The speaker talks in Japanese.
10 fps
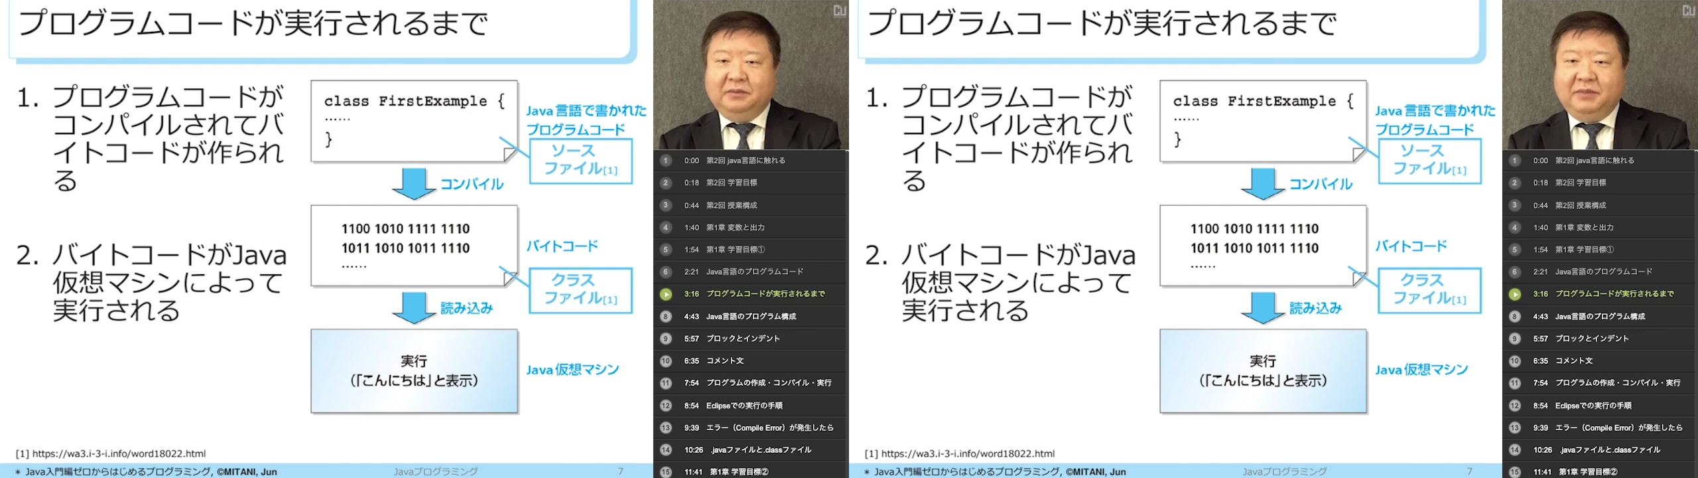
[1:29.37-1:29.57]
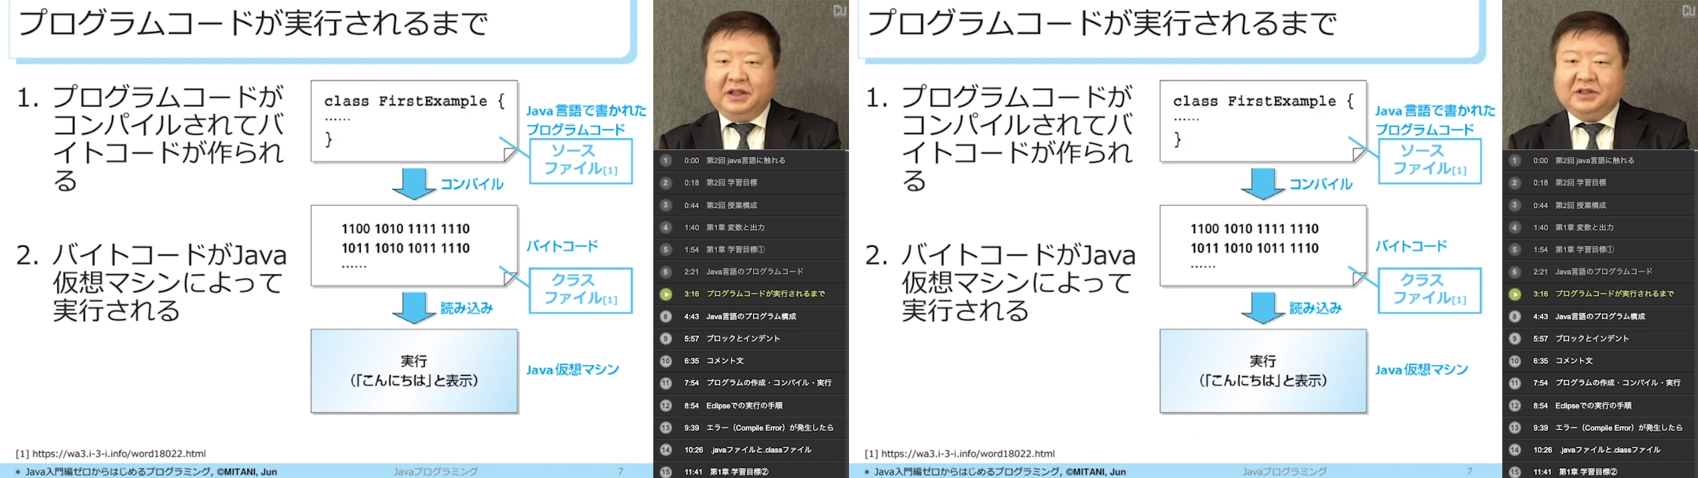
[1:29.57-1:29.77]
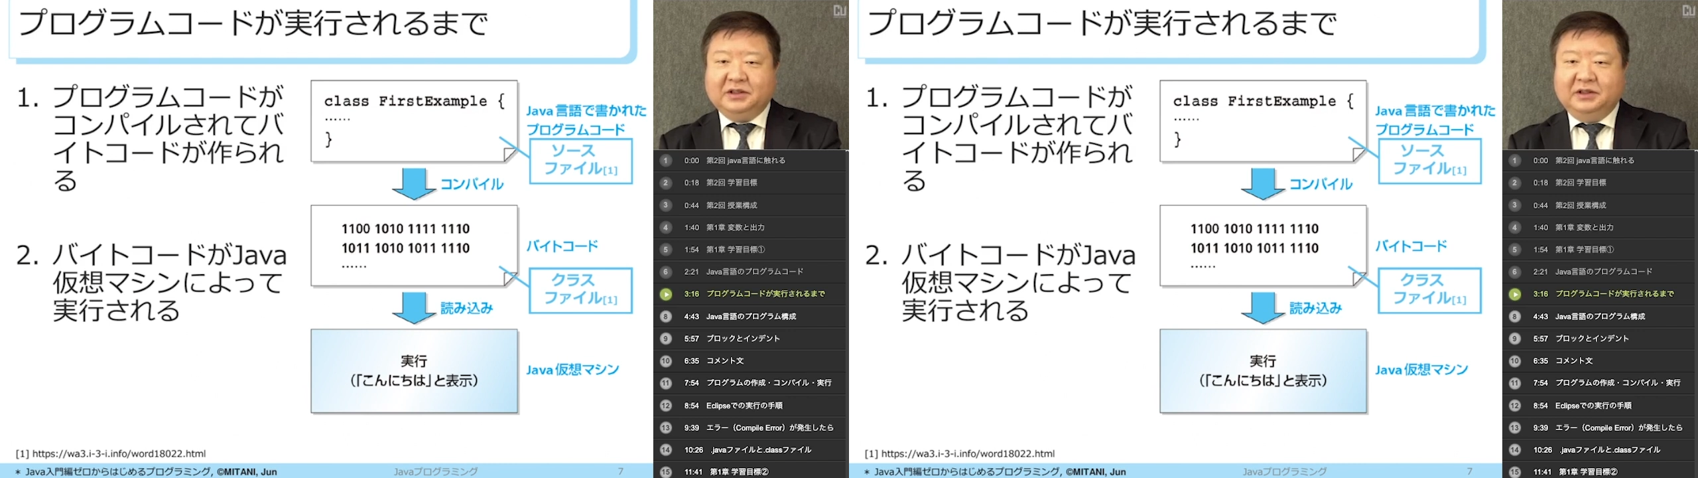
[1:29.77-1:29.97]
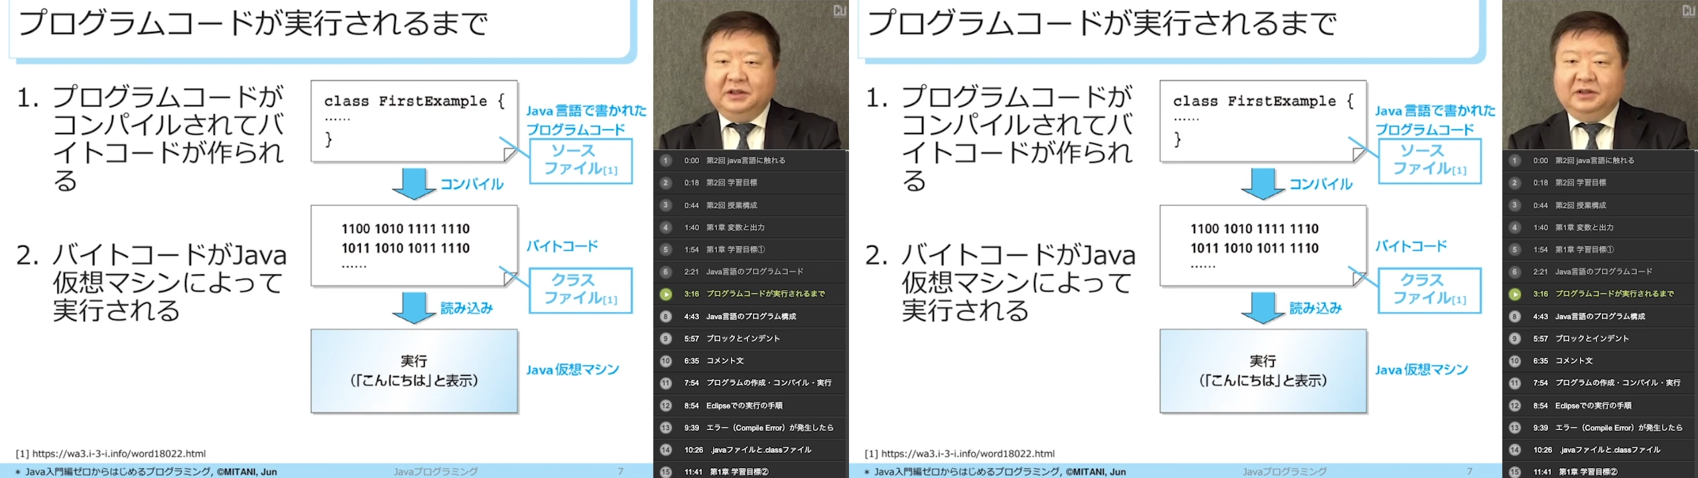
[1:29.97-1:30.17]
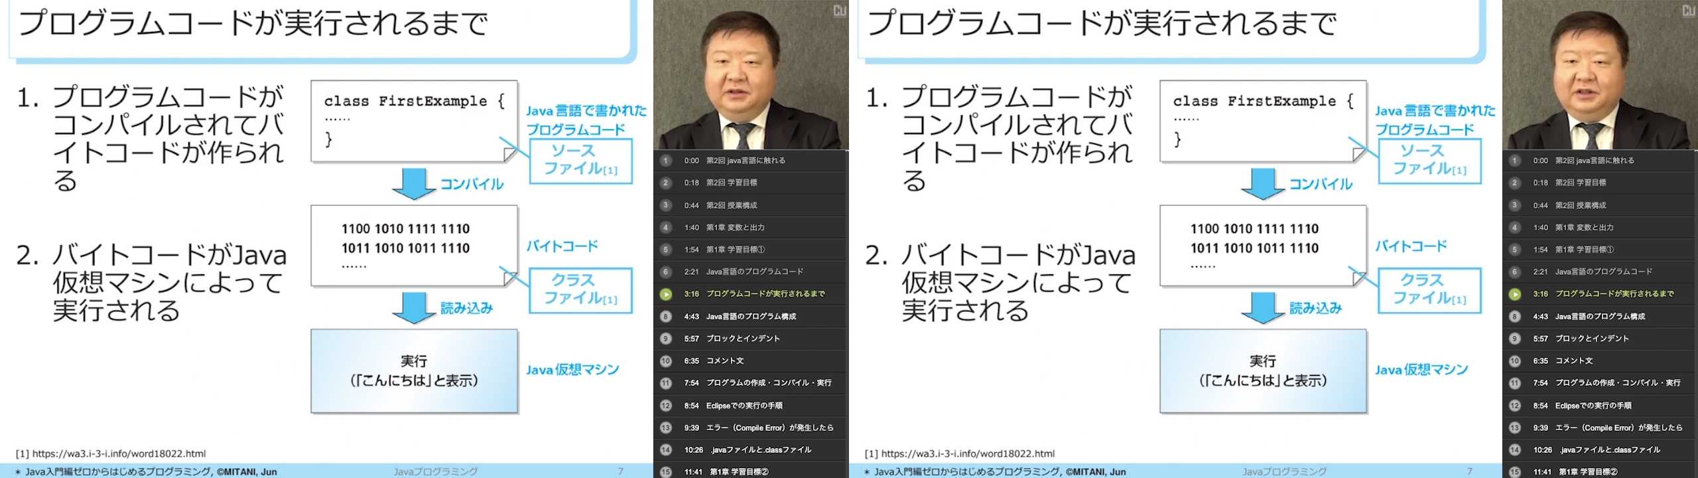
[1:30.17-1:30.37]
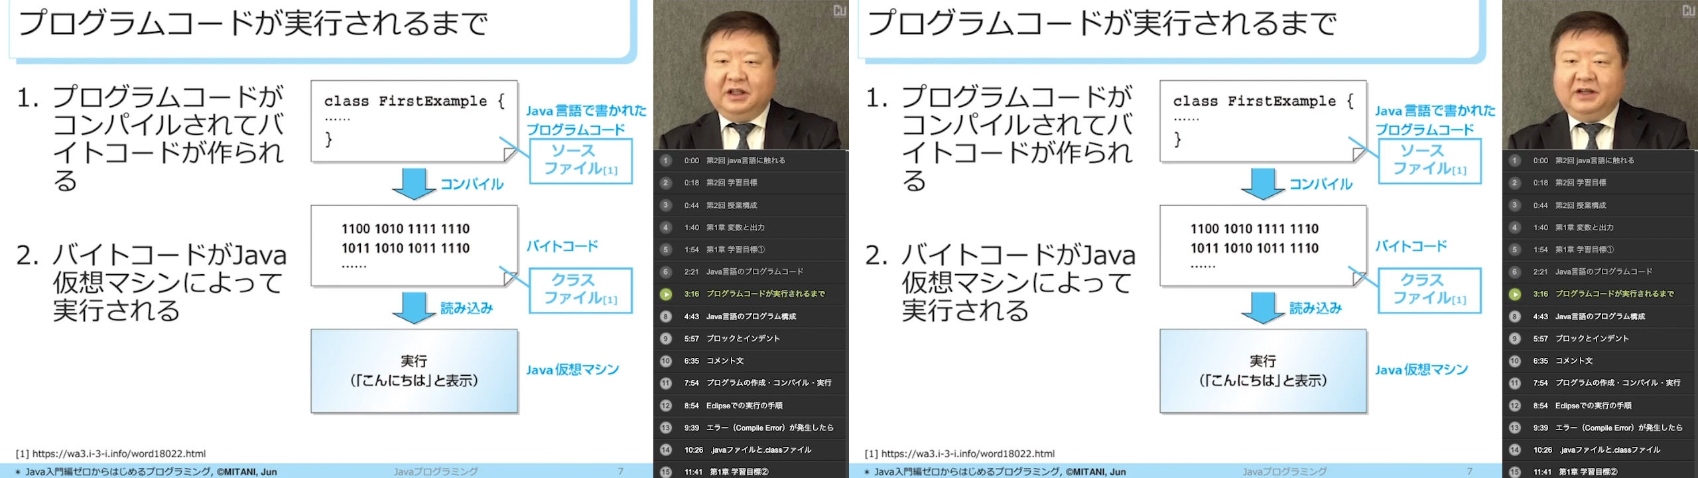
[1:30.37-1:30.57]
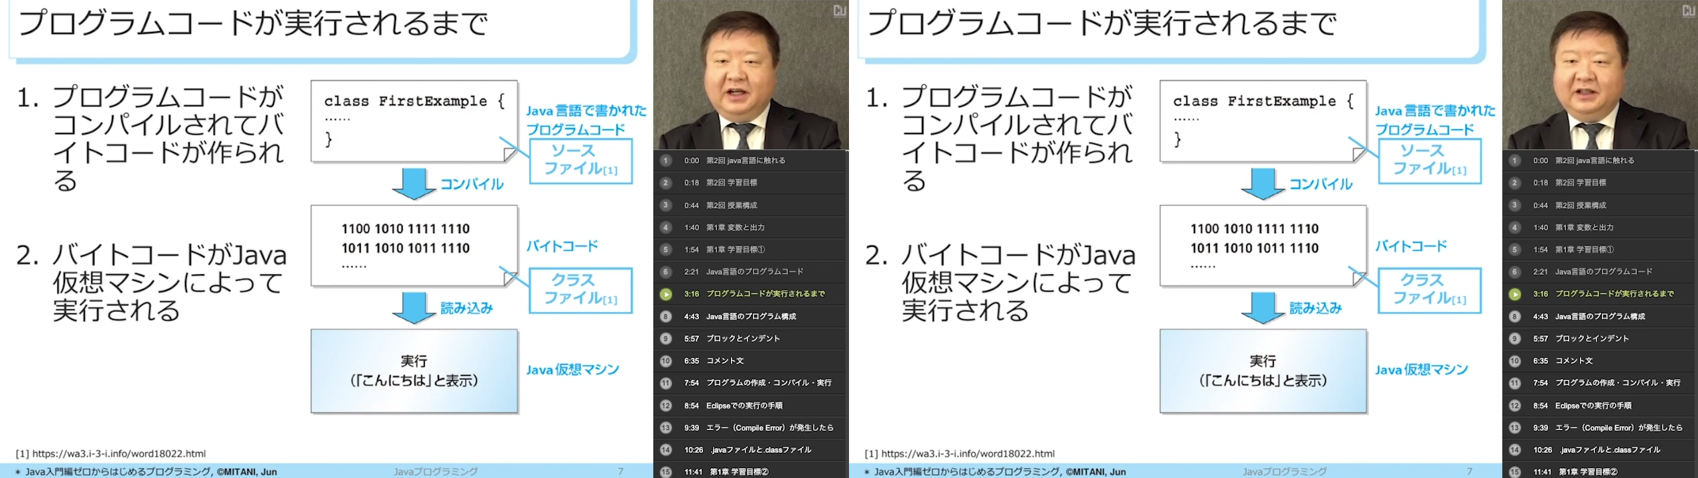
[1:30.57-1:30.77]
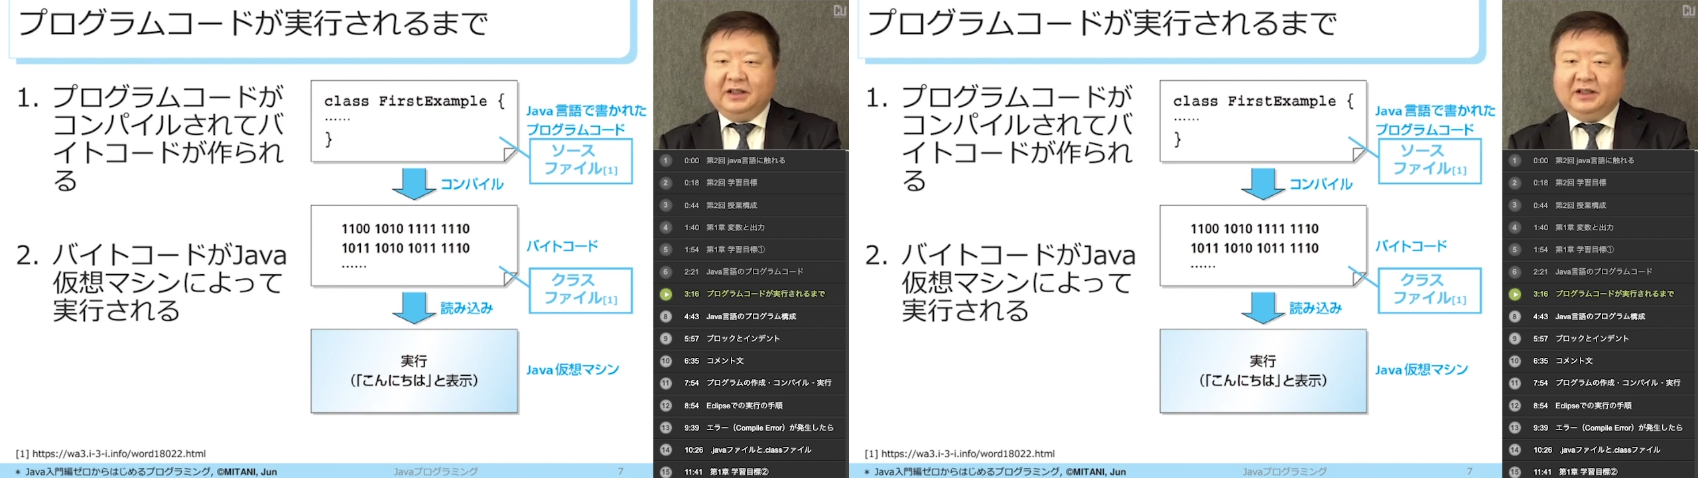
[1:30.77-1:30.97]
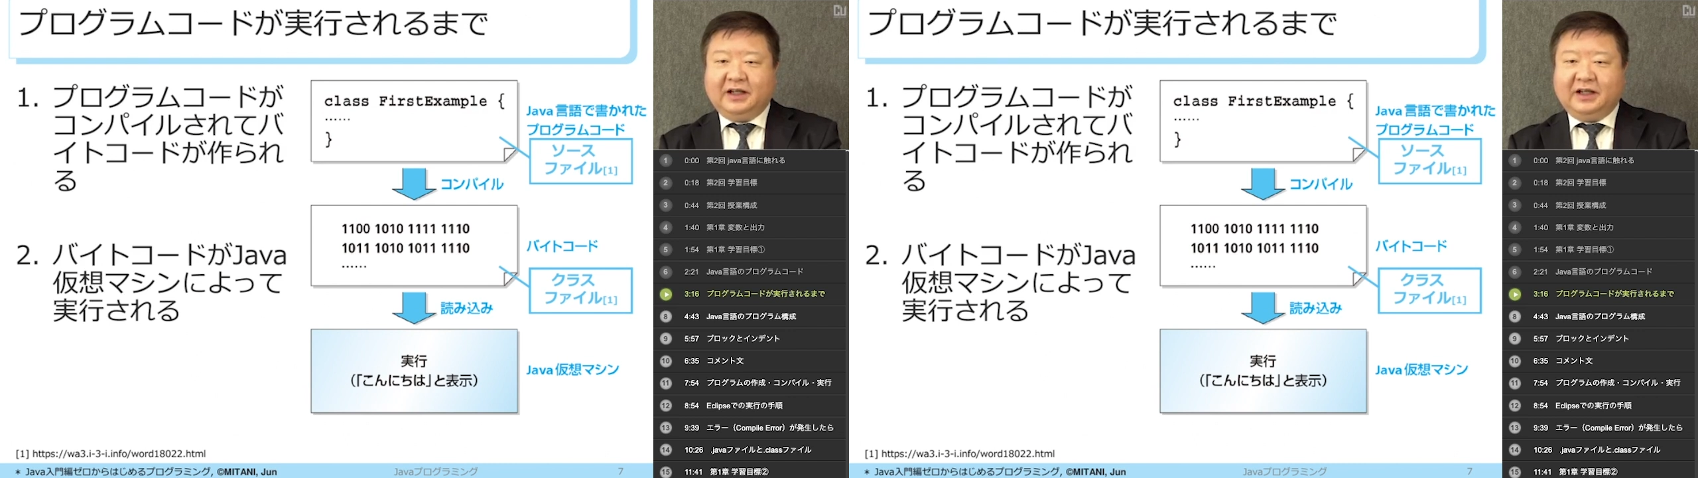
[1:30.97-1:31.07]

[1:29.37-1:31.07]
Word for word: まず Java